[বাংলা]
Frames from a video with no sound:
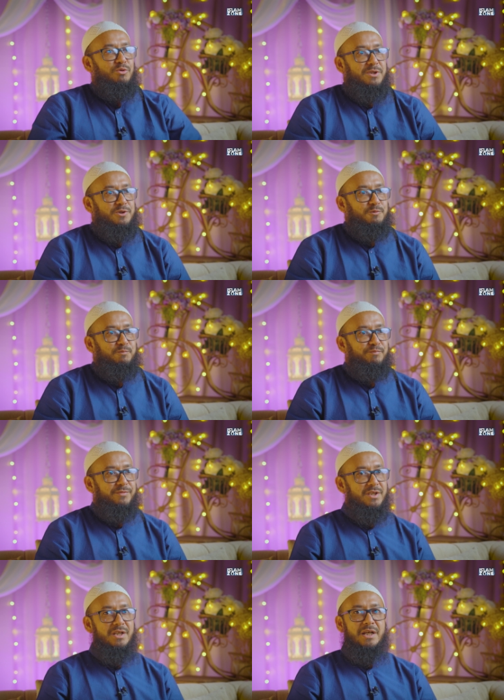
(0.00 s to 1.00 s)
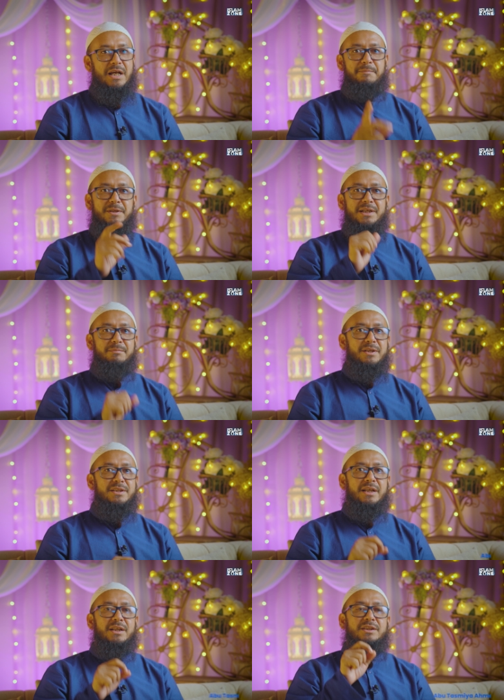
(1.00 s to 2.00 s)
ভালোবাসো আপনি দেখবেন
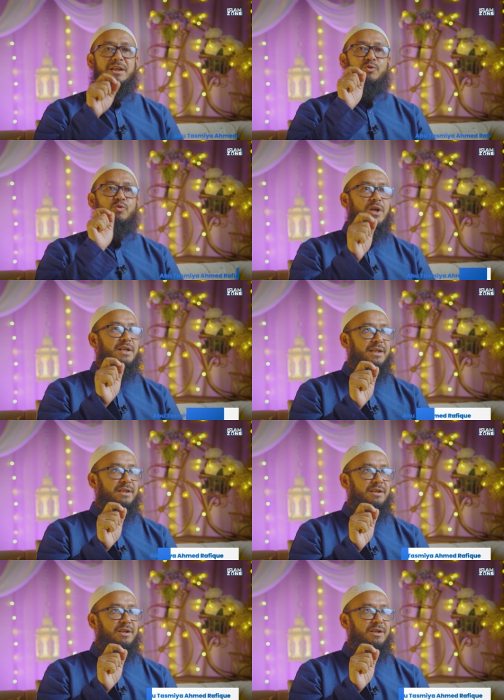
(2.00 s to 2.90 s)
যে পুরাণে তালা কোরআনে